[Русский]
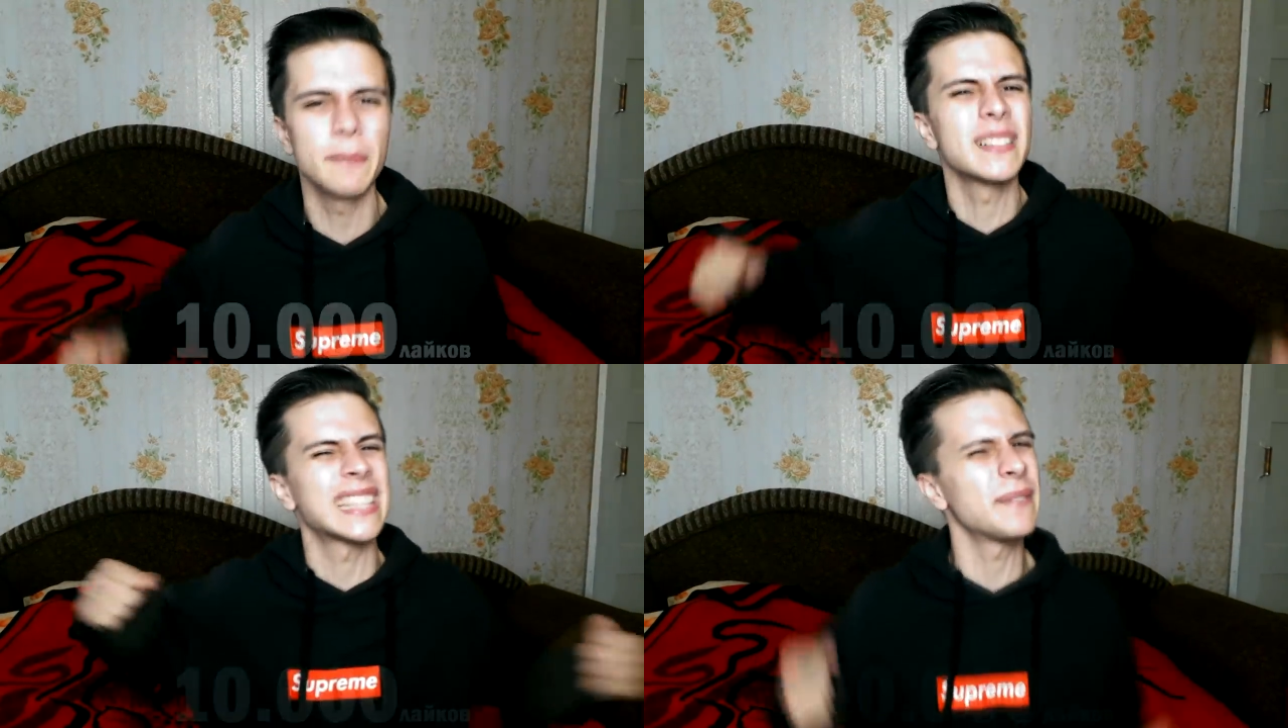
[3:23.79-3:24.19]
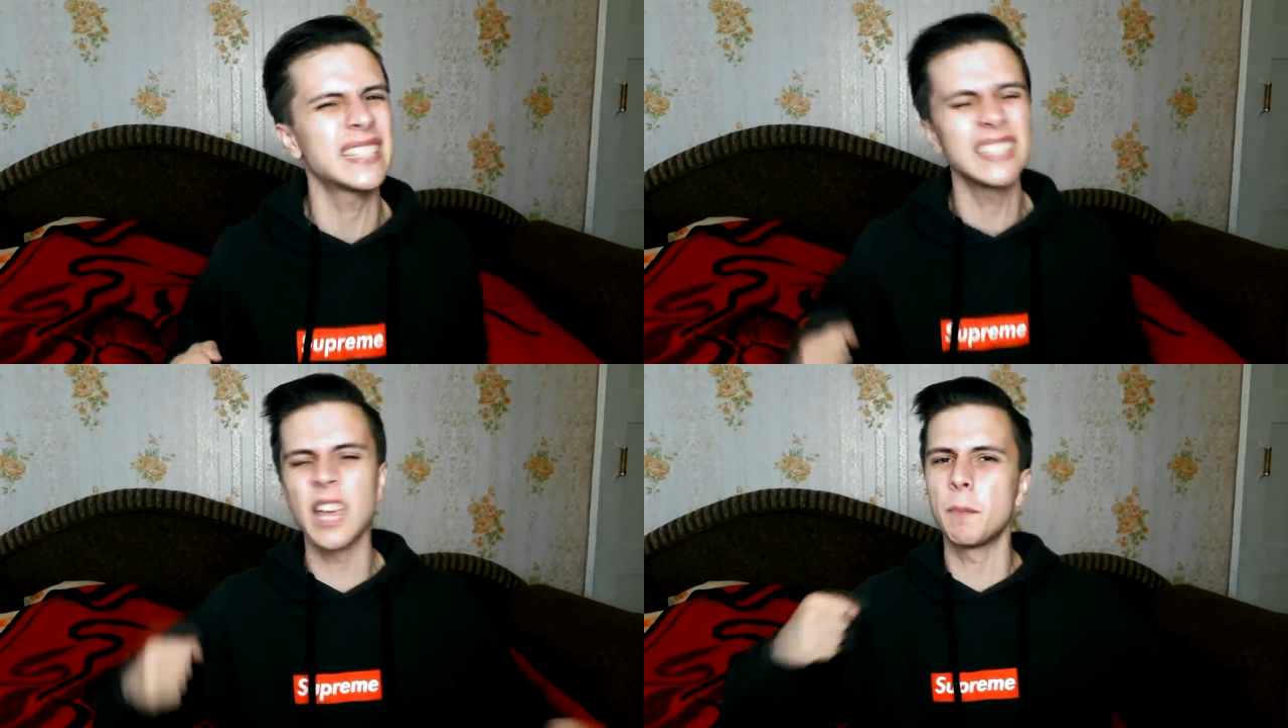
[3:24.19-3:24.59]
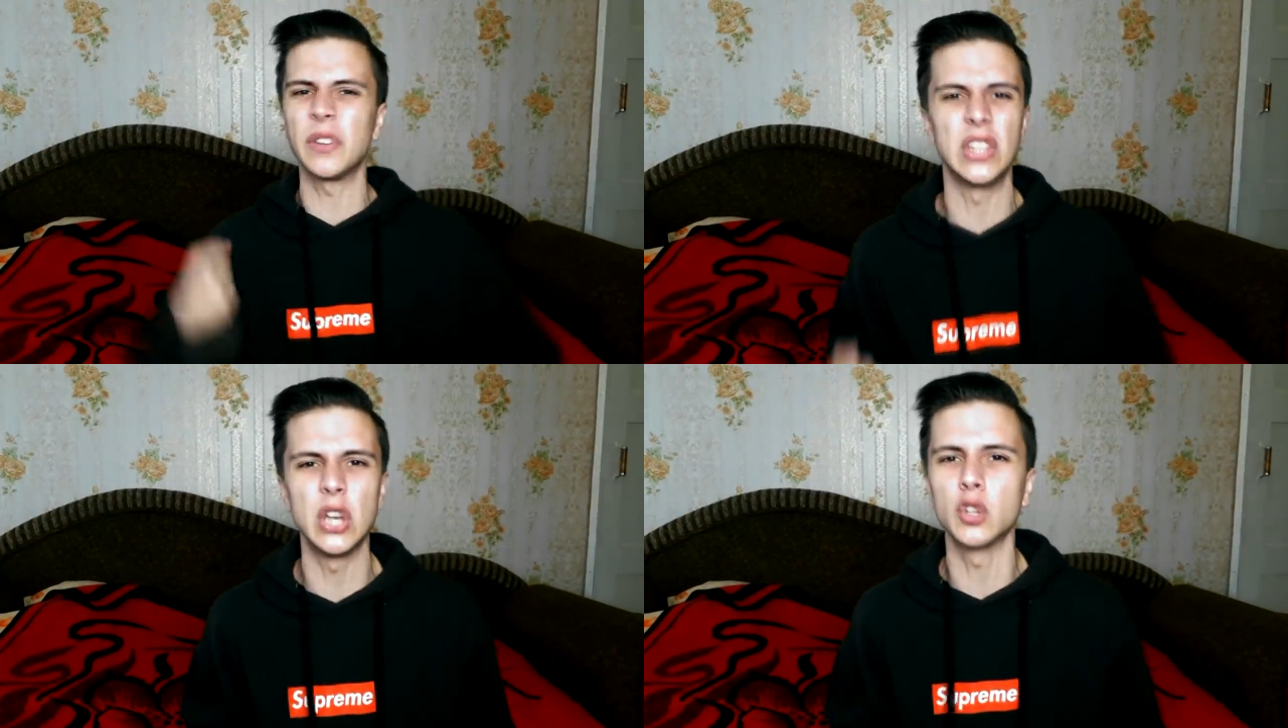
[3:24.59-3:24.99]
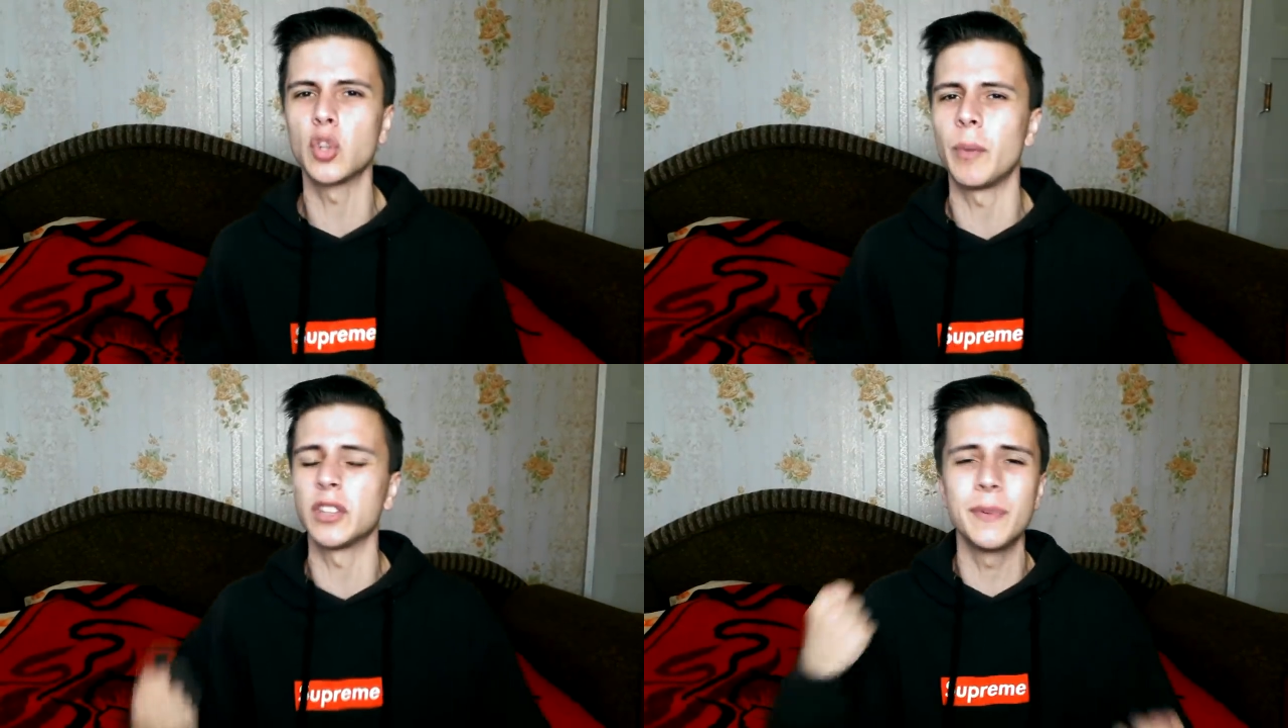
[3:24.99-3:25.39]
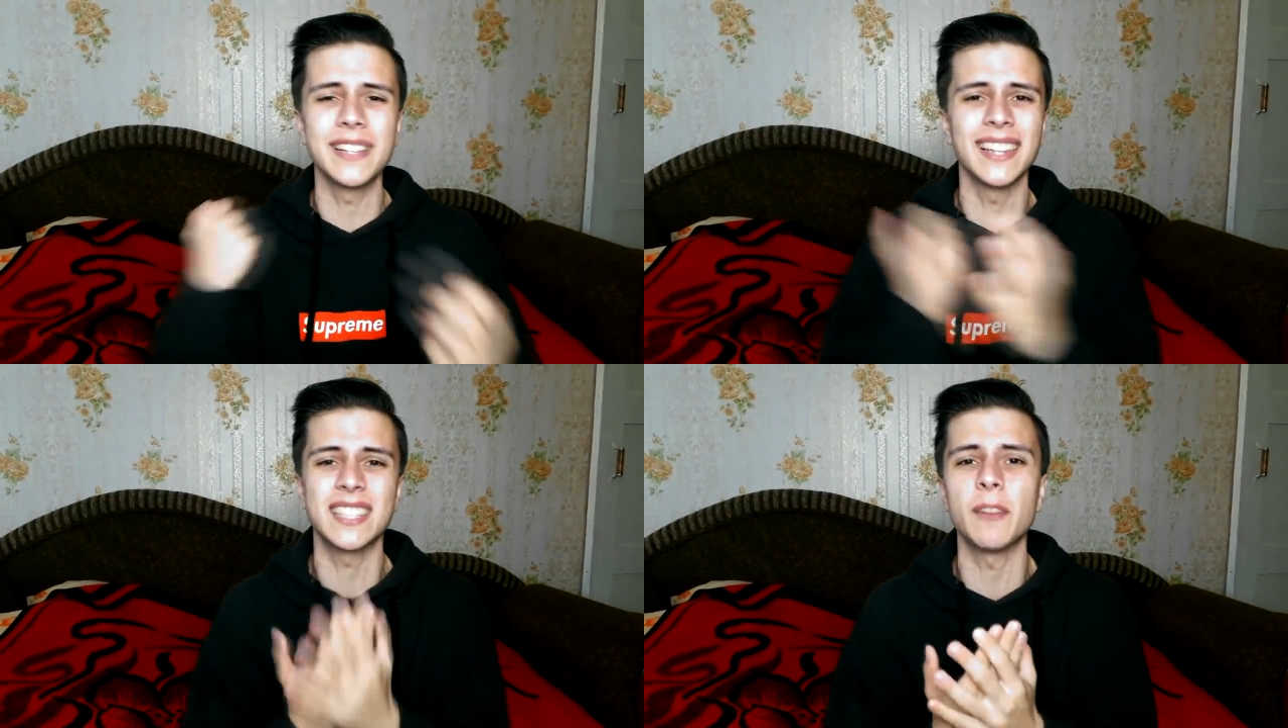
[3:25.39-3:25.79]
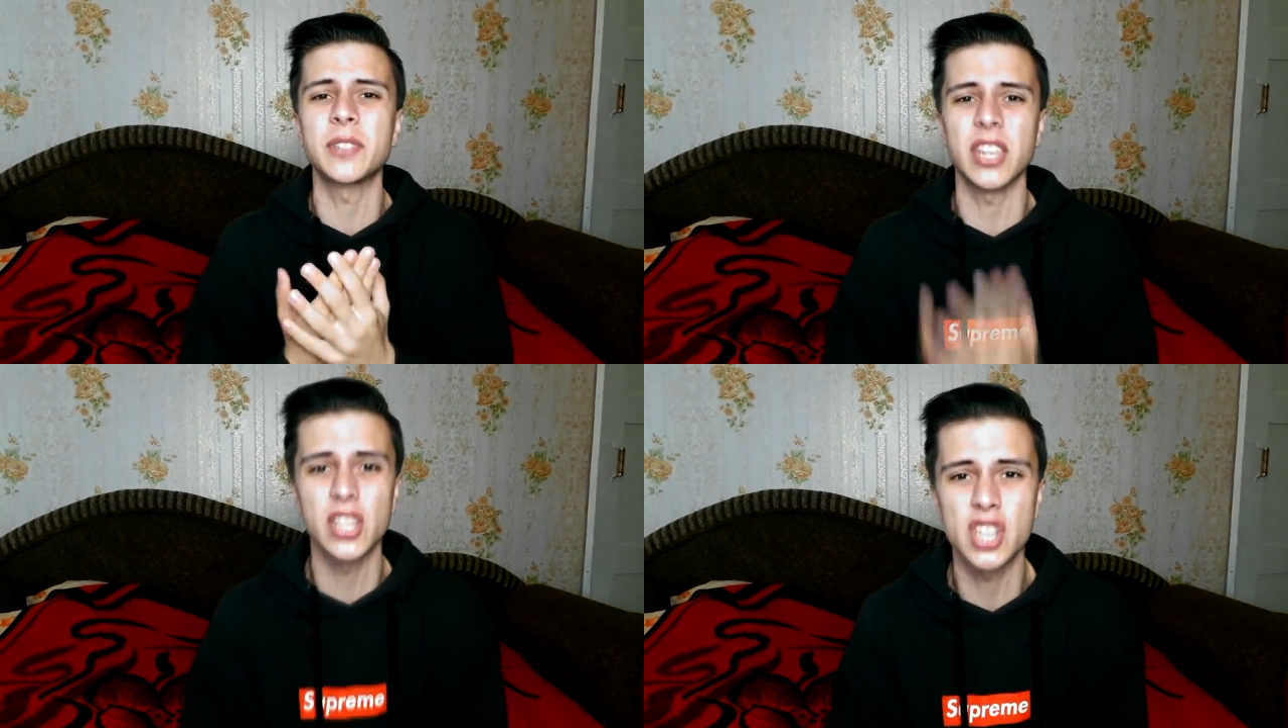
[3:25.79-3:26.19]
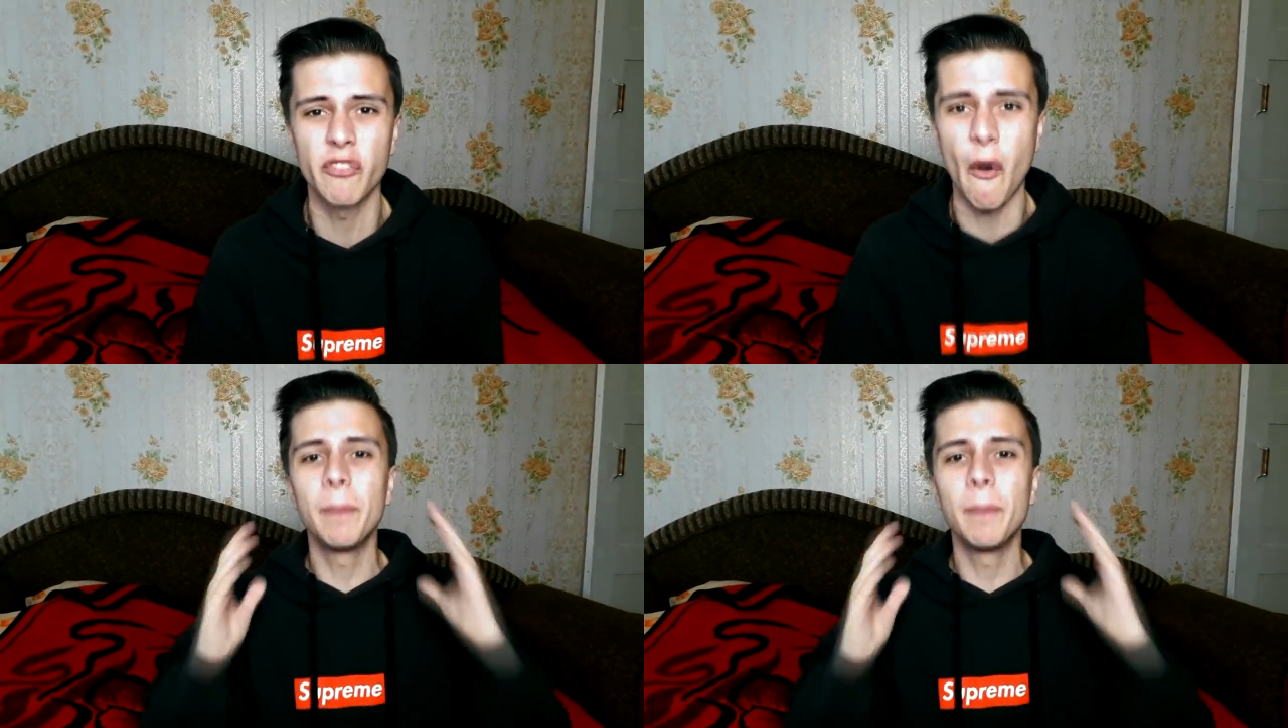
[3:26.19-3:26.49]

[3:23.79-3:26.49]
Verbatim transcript: мы самая сильная банда на ютубе, я думаю для нас это вообще ничего.